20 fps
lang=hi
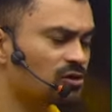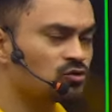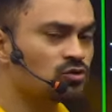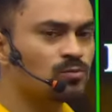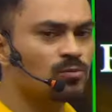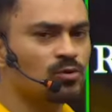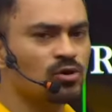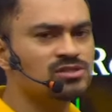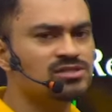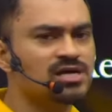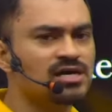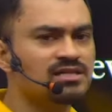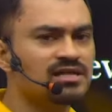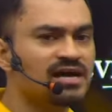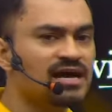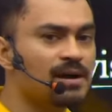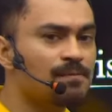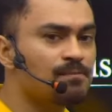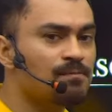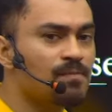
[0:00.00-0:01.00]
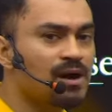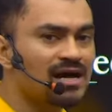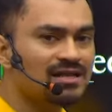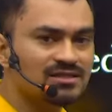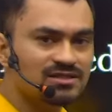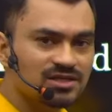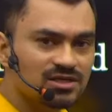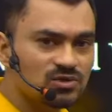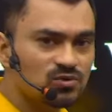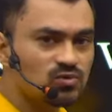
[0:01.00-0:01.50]
तो बहुत ज़्यादा है आप
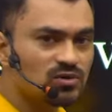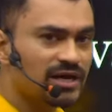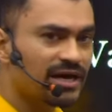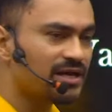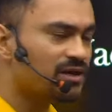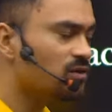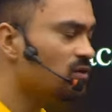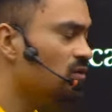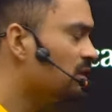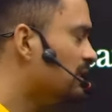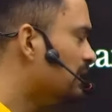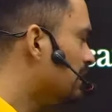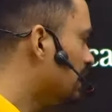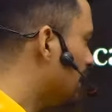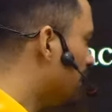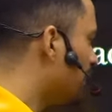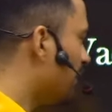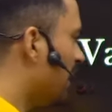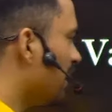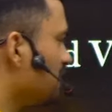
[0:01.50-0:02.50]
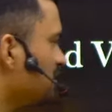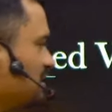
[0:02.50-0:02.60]
मात्र क्यों कह रहे हो मात्र